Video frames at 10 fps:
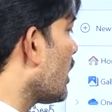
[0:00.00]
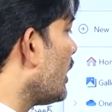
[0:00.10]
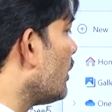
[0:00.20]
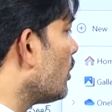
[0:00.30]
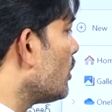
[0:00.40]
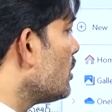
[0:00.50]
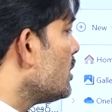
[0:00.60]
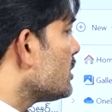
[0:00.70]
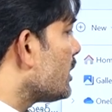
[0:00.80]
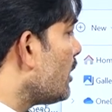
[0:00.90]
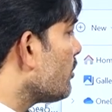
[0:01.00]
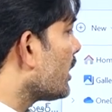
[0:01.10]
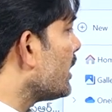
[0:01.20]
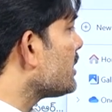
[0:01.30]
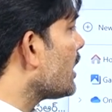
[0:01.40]
మాట్లాడిండో సేమ్
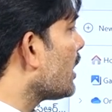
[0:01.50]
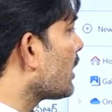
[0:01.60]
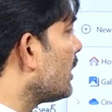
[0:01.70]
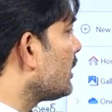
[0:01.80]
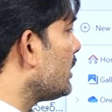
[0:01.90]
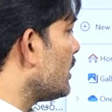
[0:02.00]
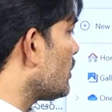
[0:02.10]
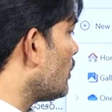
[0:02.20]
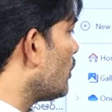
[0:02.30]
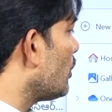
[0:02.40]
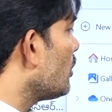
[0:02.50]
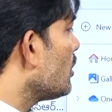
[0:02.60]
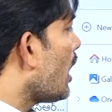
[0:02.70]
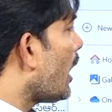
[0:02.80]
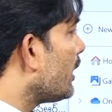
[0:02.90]
కేసీఆర్ ఎట్లయితే చేసిండో
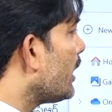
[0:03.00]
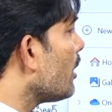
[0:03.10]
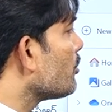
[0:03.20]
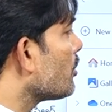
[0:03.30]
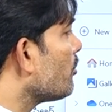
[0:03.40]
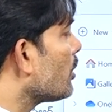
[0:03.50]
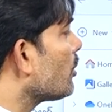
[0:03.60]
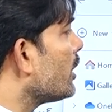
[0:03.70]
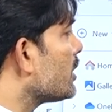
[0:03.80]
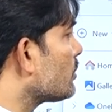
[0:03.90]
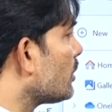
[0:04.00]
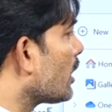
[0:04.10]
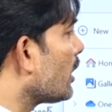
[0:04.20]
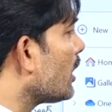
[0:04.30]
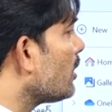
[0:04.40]
అదే అంశం మీరు కూడా
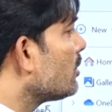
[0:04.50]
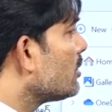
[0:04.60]
చేస్తున్నారు కదా